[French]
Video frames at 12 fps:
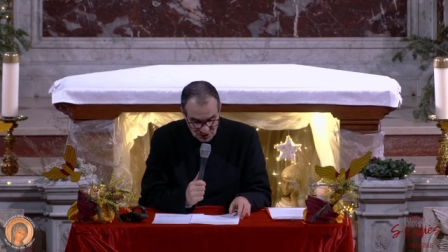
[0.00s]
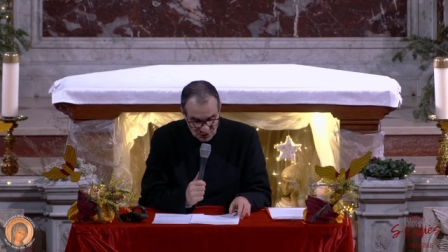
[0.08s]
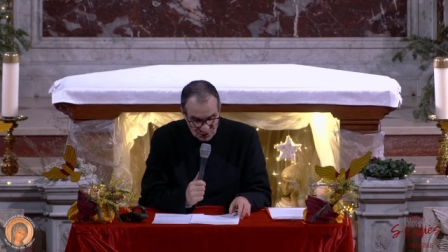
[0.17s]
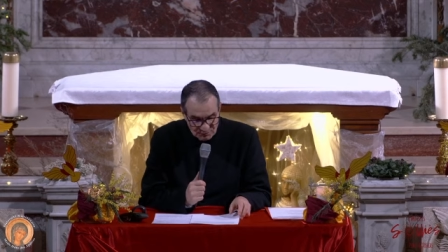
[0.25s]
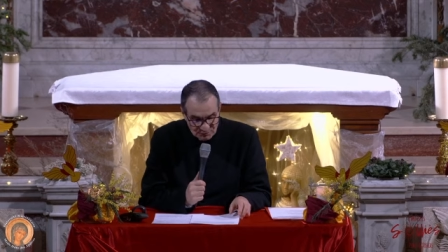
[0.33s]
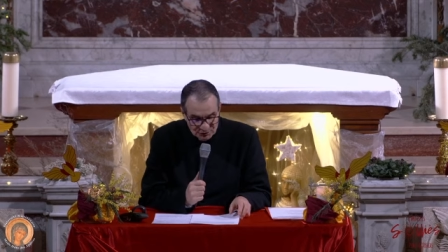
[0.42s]

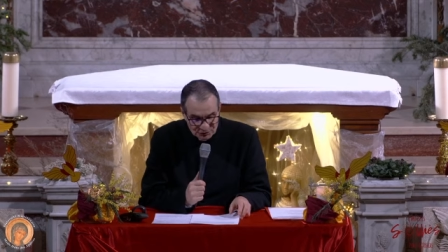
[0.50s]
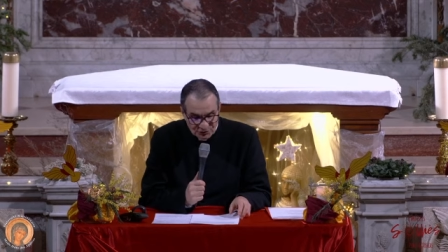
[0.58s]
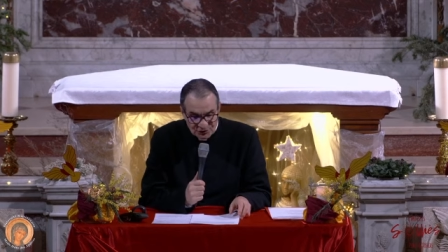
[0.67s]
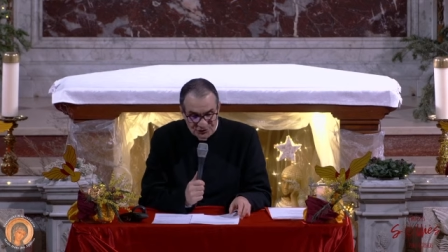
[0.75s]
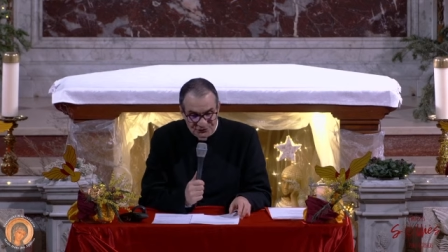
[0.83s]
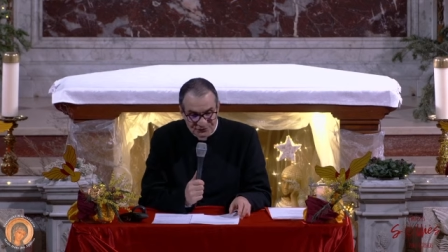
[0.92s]
Comment
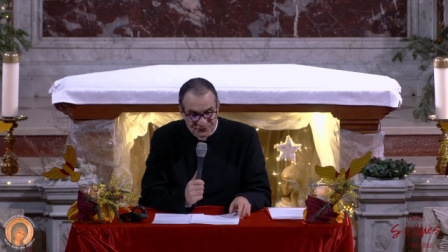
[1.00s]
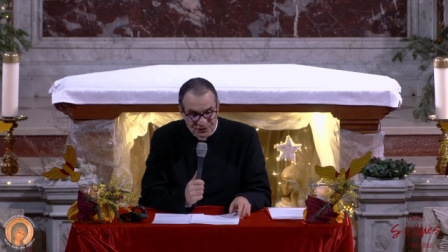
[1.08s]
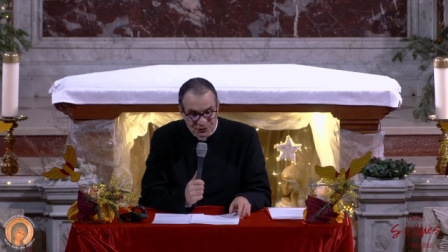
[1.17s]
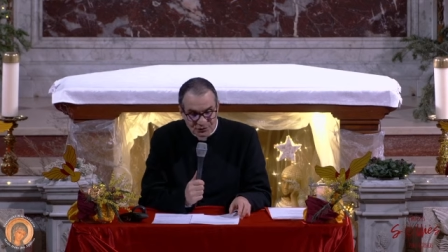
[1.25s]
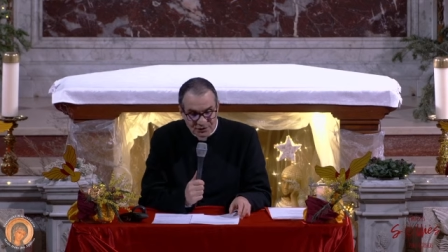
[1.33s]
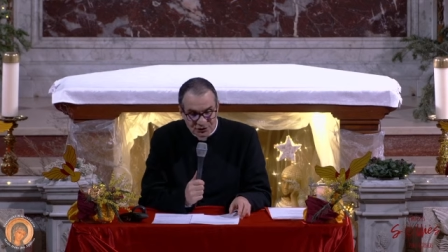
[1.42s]

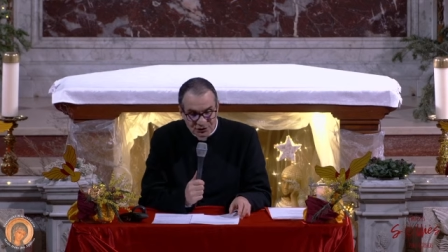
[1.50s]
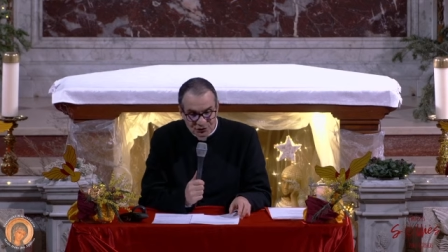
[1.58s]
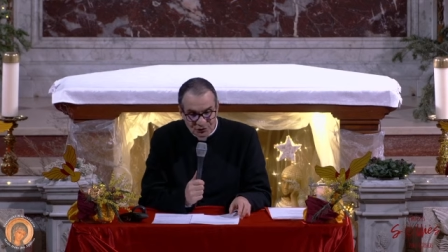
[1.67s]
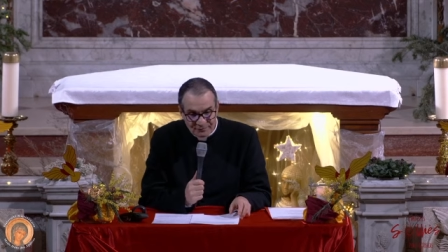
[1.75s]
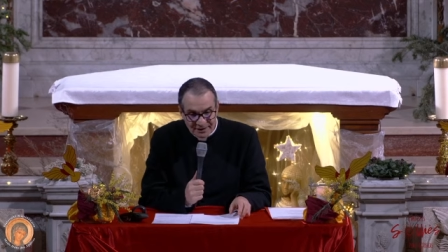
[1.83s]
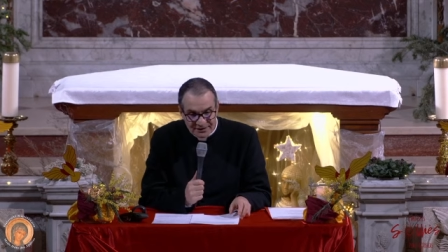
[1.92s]
transfigurer
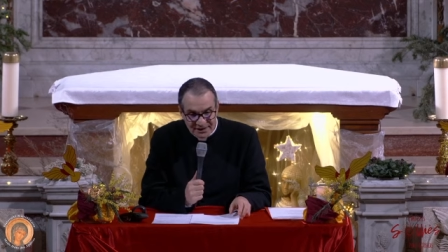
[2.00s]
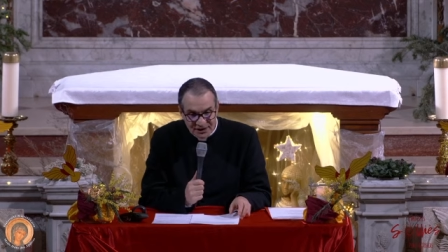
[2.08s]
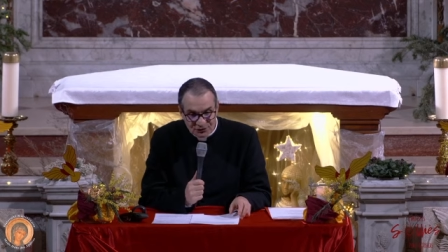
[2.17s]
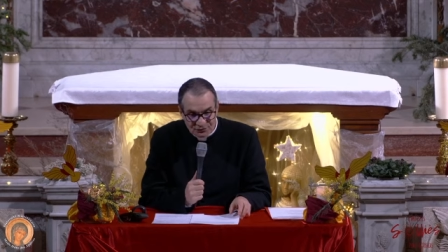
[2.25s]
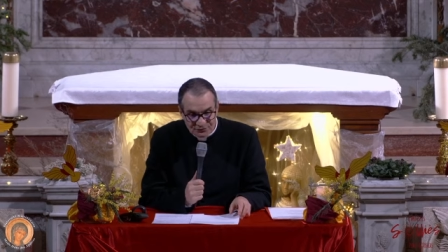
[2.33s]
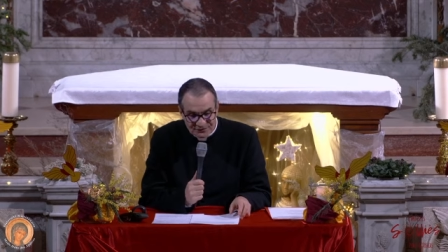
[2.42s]
notre
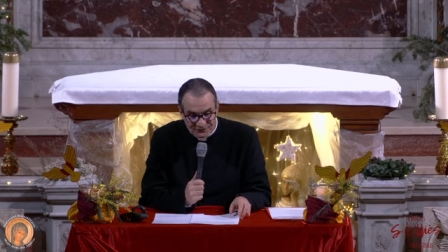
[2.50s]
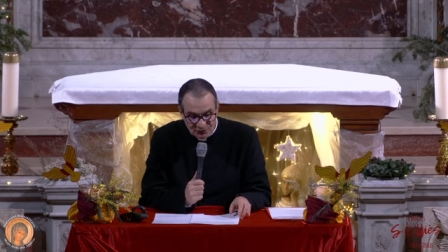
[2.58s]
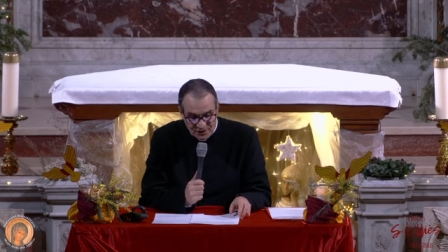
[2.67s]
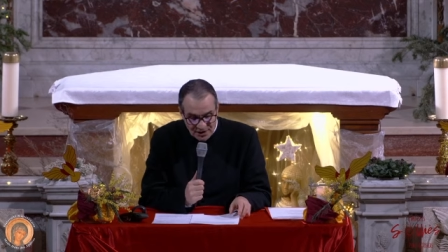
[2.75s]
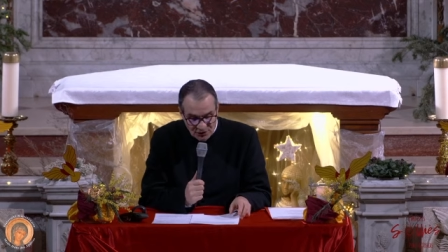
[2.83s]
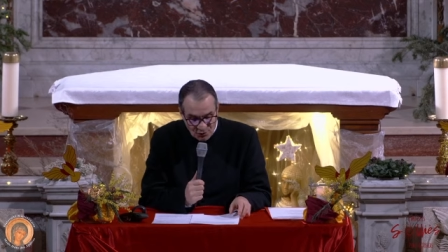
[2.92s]
manière de vivre
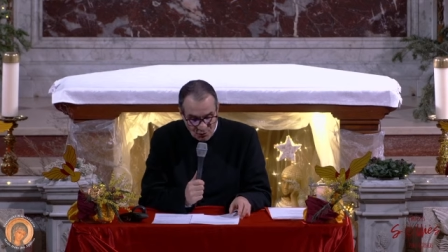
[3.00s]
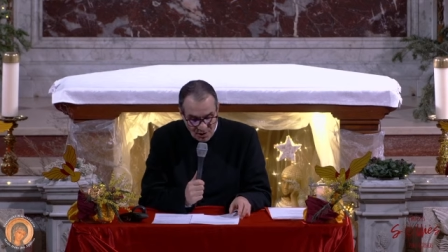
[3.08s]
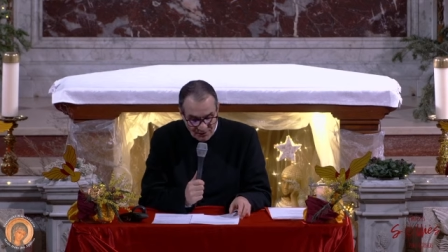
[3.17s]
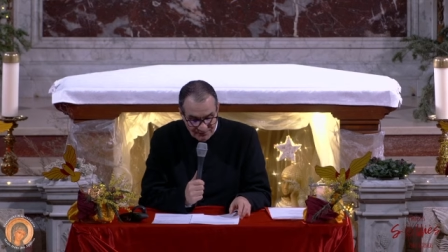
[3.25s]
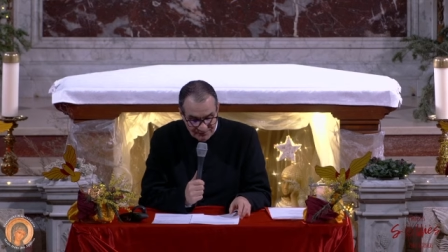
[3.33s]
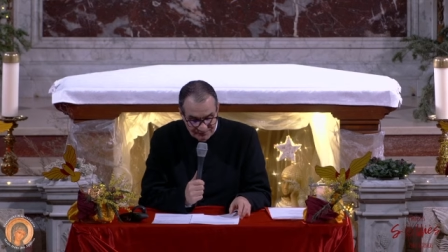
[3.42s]
la
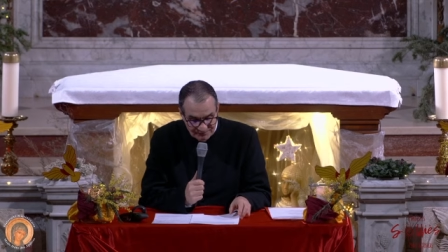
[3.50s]
croix